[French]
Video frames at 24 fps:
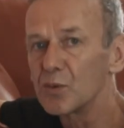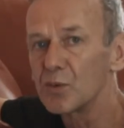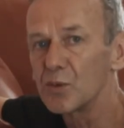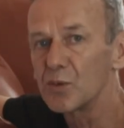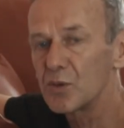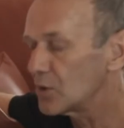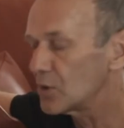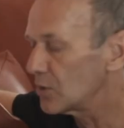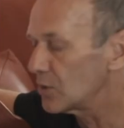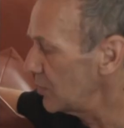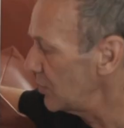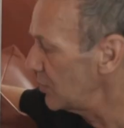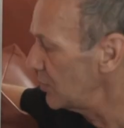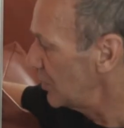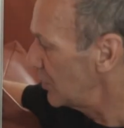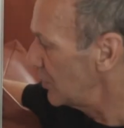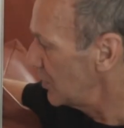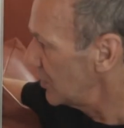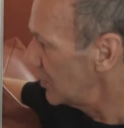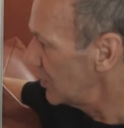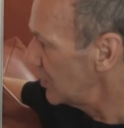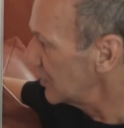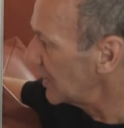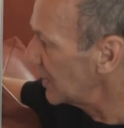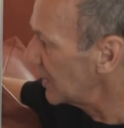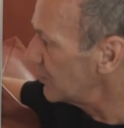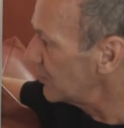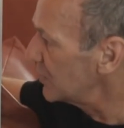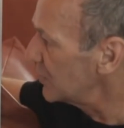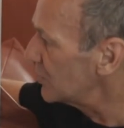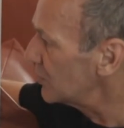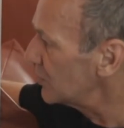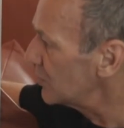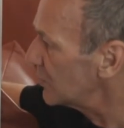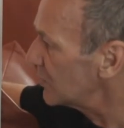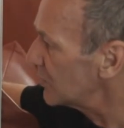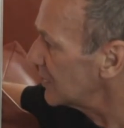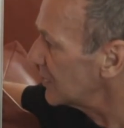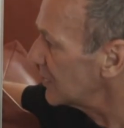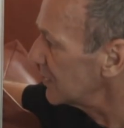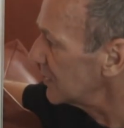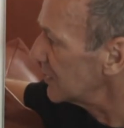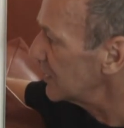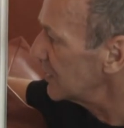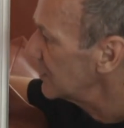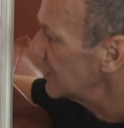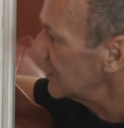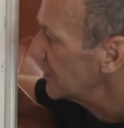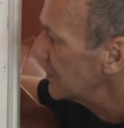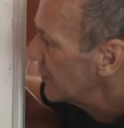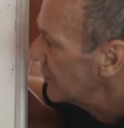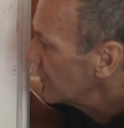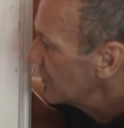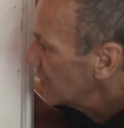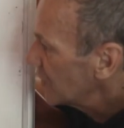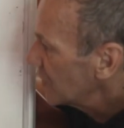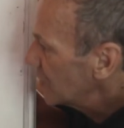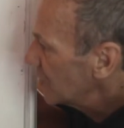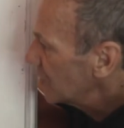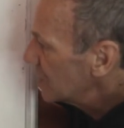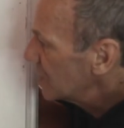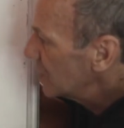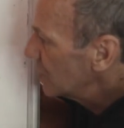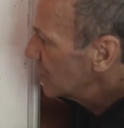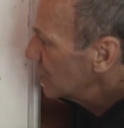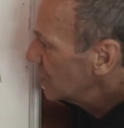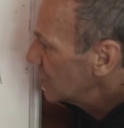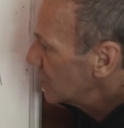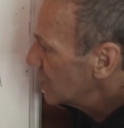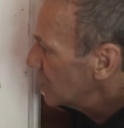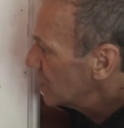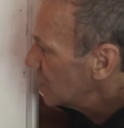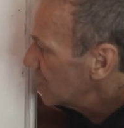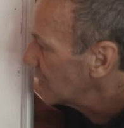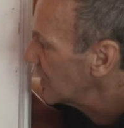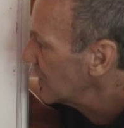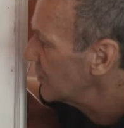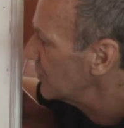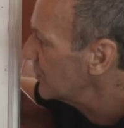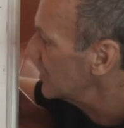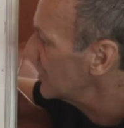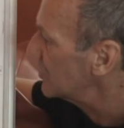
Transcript: de 4pi sur 5. Cosinus de 4pi sur